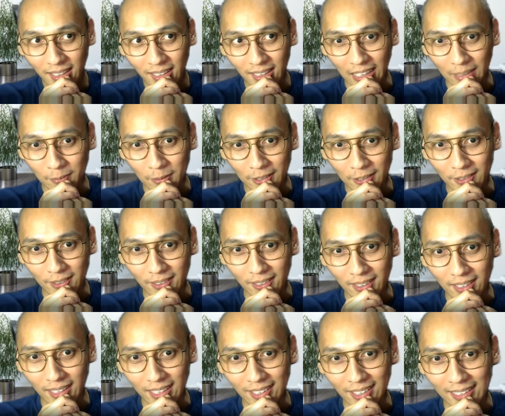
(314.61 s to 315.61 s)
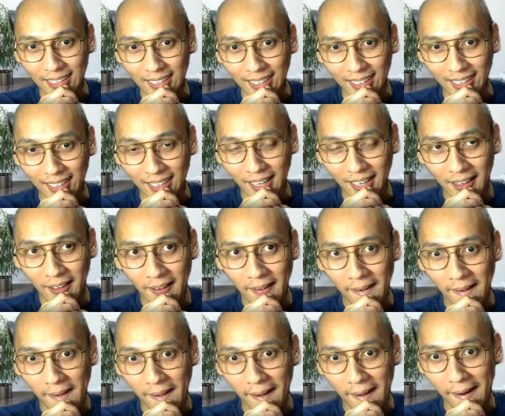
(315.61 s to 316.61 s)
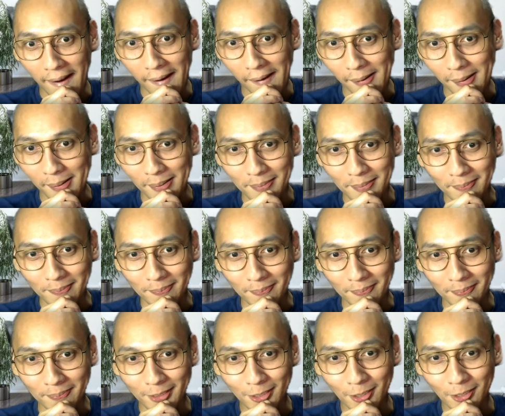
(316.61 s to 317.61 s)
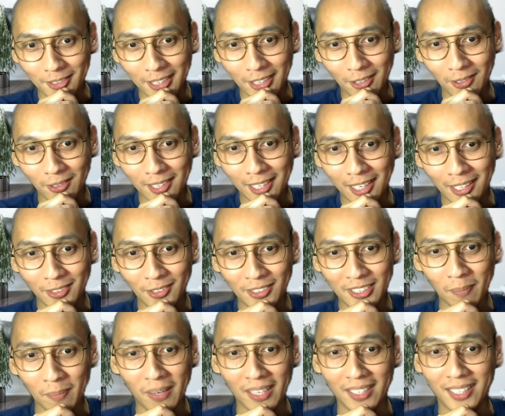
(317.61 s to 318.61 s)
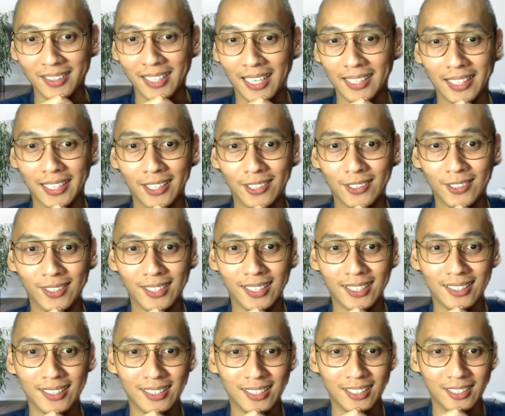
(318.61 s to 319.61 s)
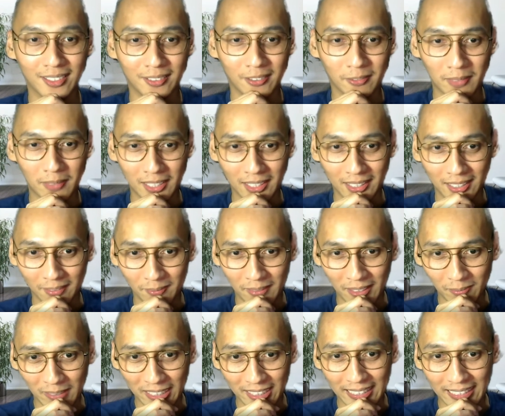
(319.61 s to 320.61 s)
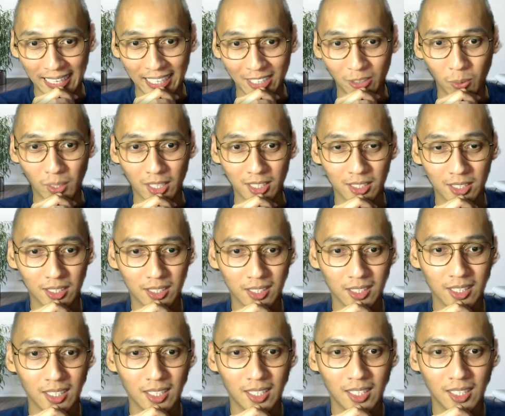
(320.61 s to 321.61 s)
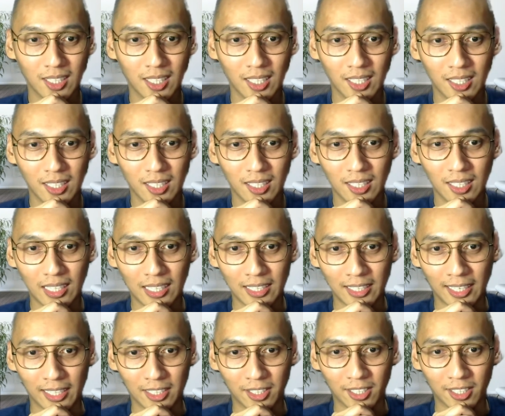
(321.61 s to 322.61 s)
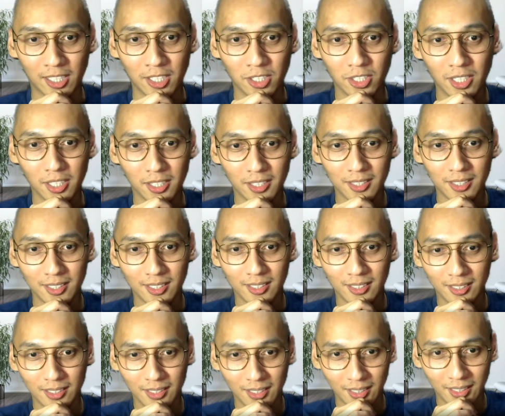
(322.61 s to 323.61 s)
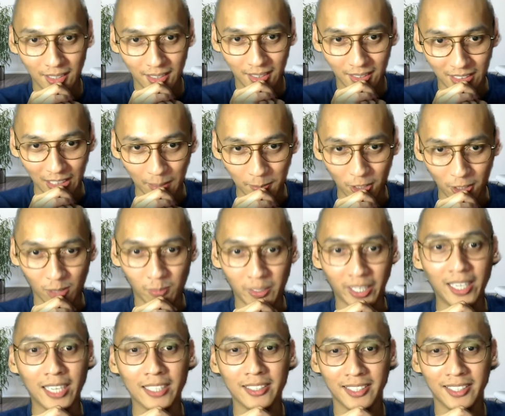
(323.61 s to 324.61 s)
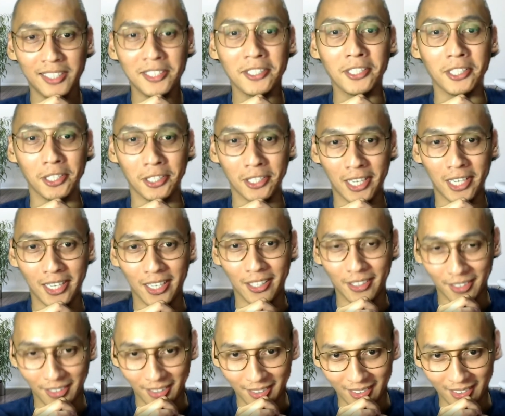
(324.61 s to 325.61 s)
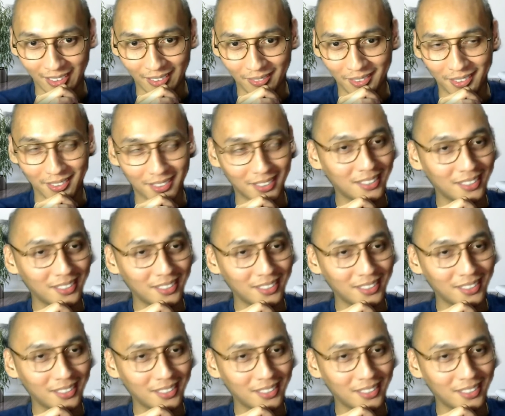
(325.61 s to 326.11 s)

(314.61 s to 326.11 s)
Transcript: sabi ko, ano na lang, um, sundan ko na lang yung yapak ng tatay ko. My, my, my dad was an electrical engineer. Sabi ko, mag-electrical engineer na lang ako. Sabi ko.